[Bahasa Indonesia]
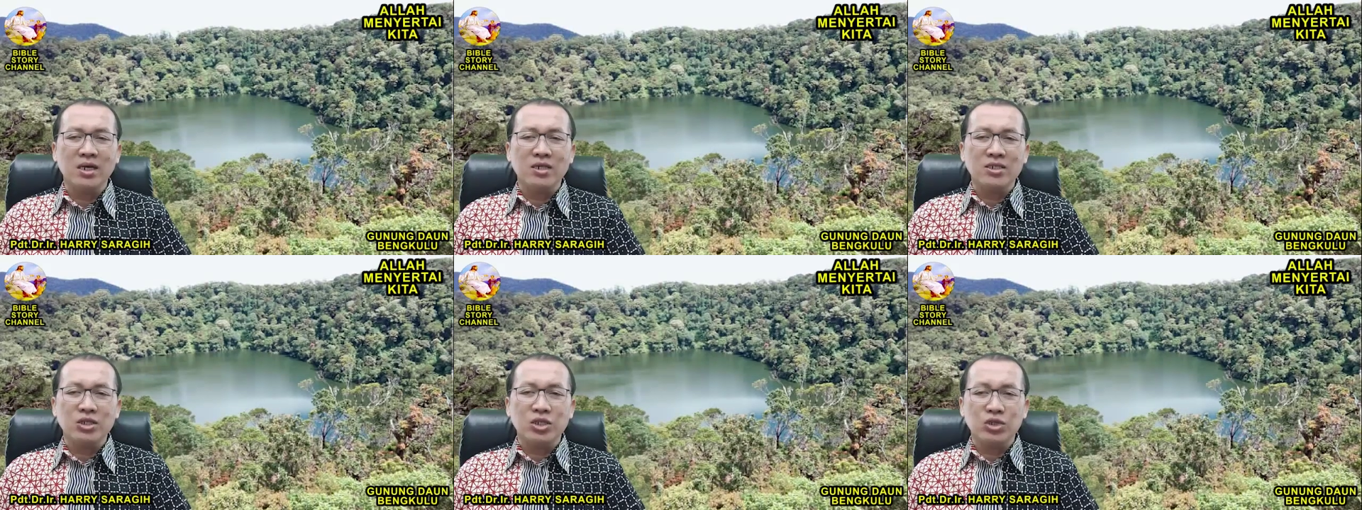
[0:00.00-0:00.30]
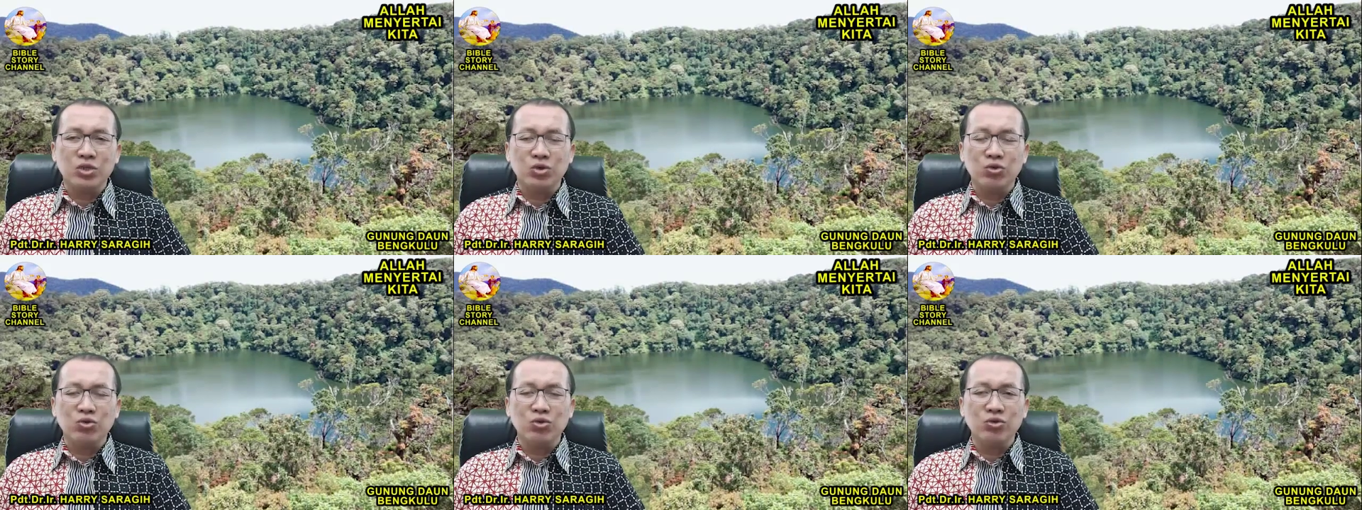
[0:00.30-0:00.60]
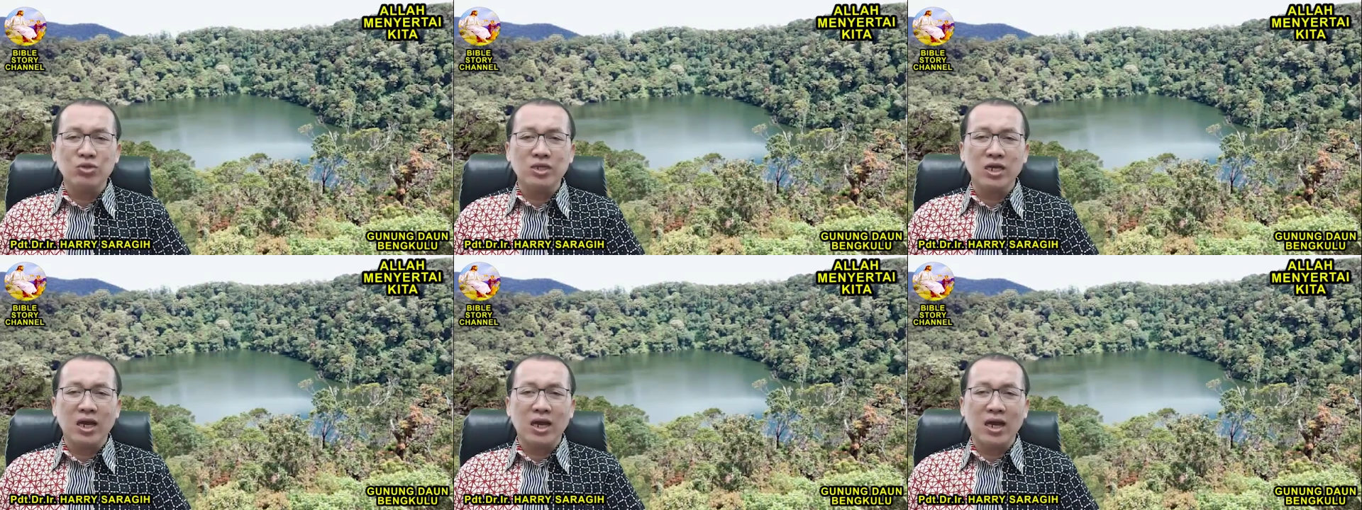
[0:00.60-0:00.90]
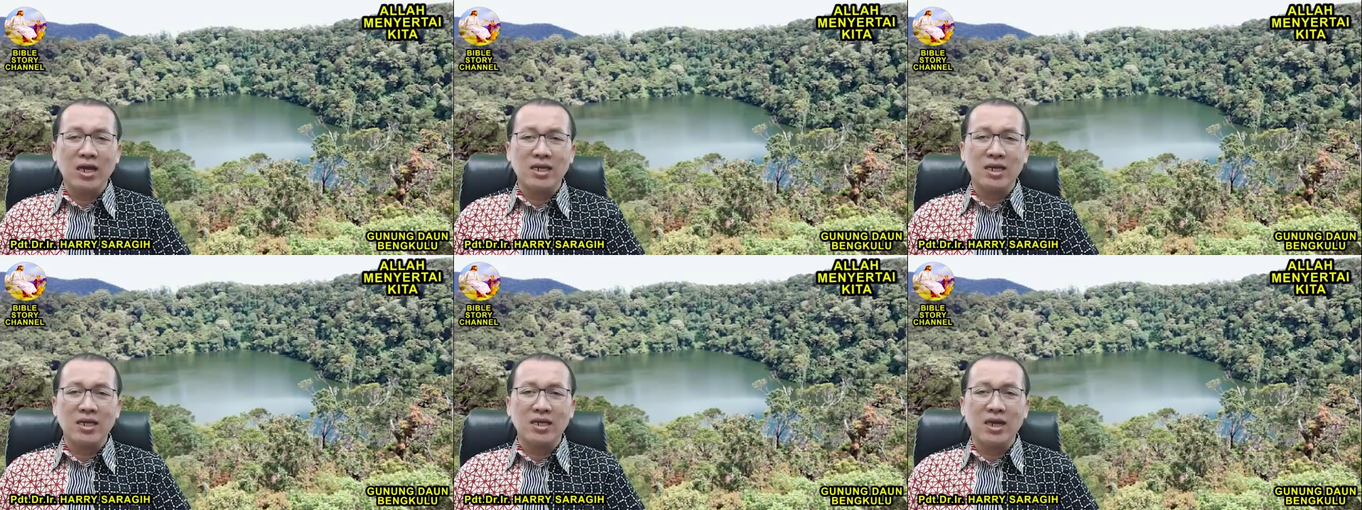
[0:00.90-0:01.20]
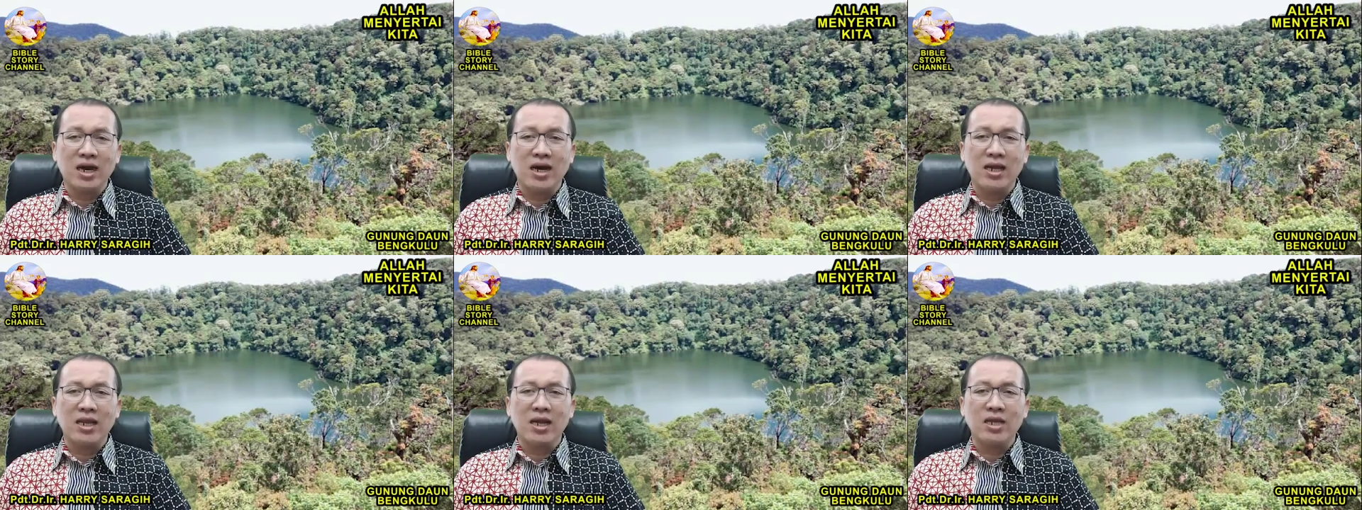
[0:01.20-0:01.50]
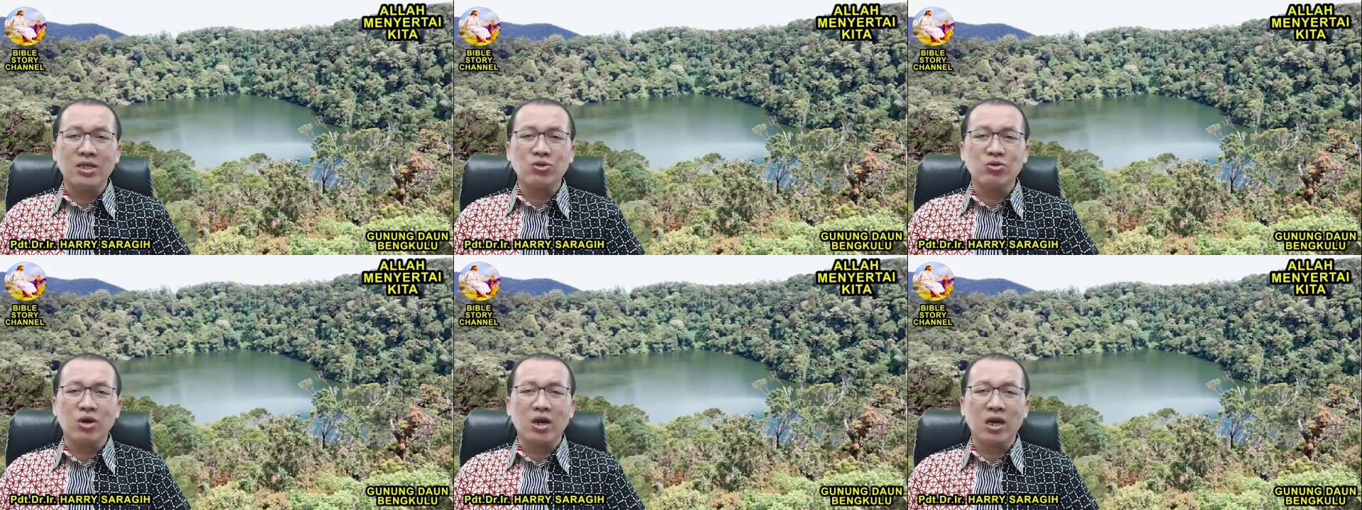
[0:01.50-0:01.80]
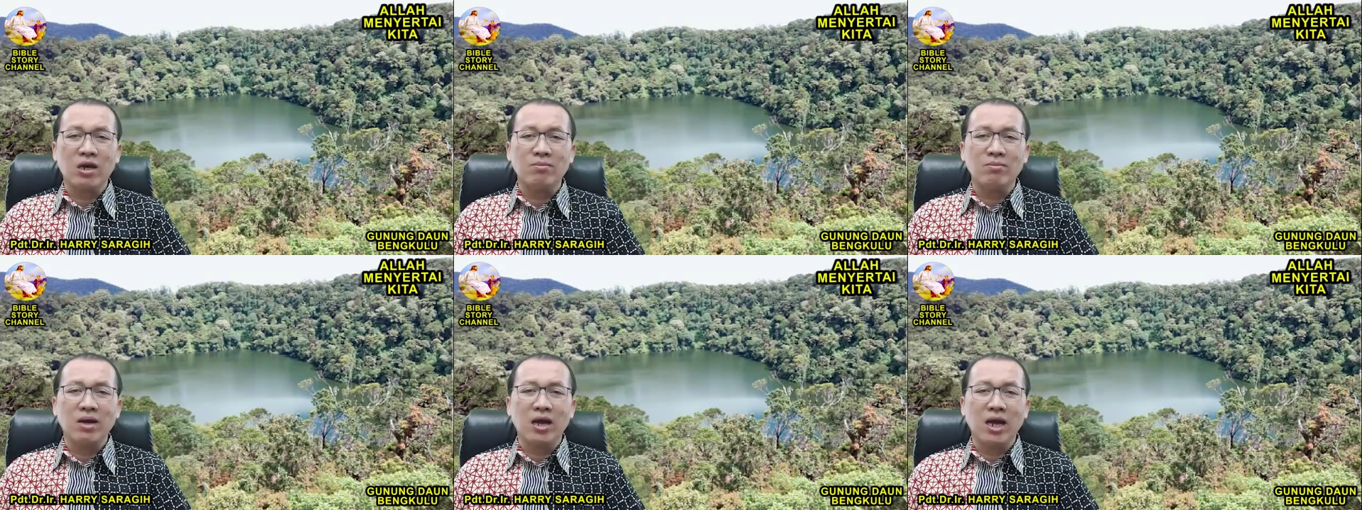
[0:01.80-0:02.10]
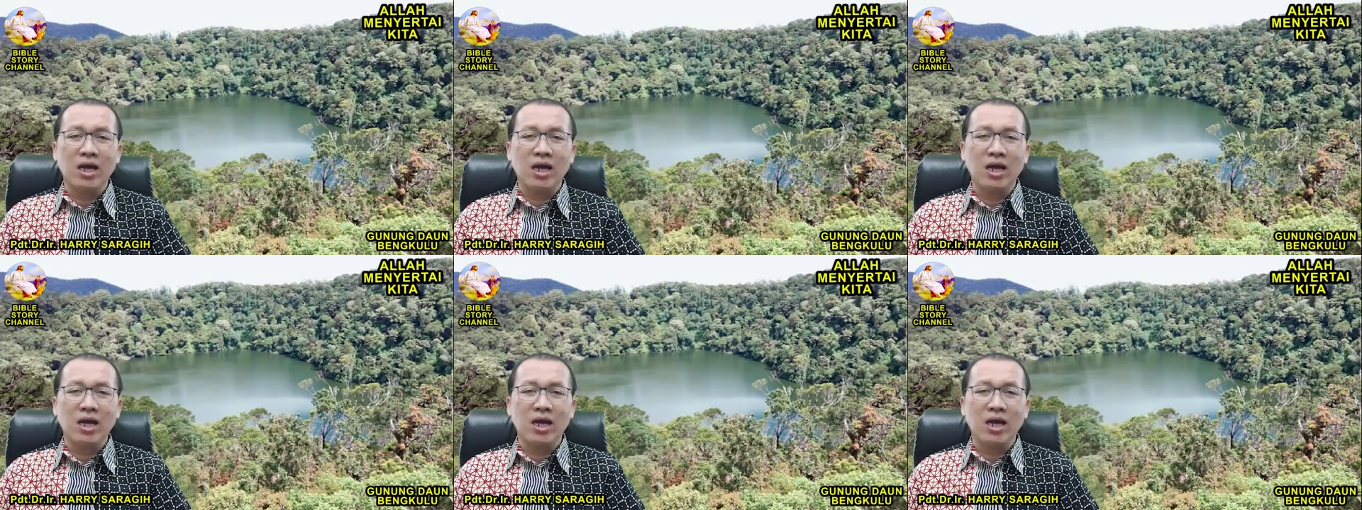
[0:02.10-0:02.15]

Sesungguhnya anak darah itu akan